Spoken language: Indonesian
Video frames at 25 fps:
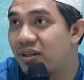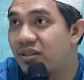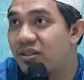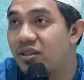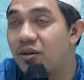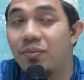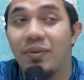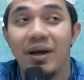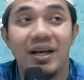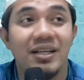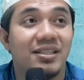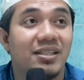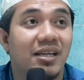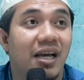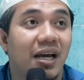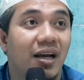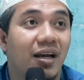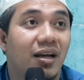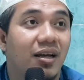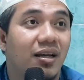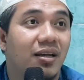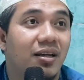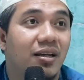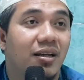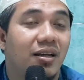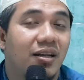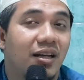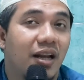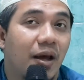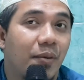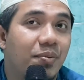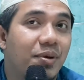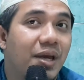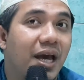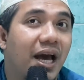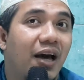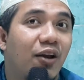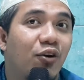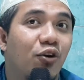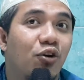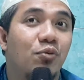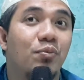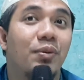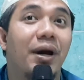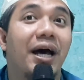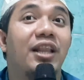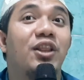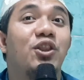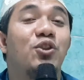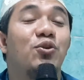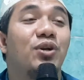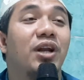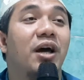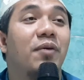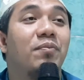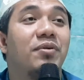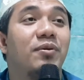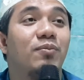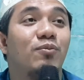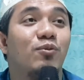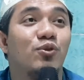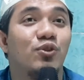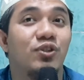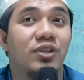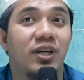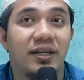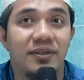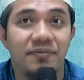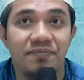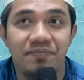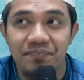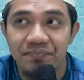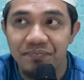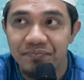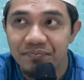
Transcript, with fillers: semasa Nabi Harun bantu Nabi Musa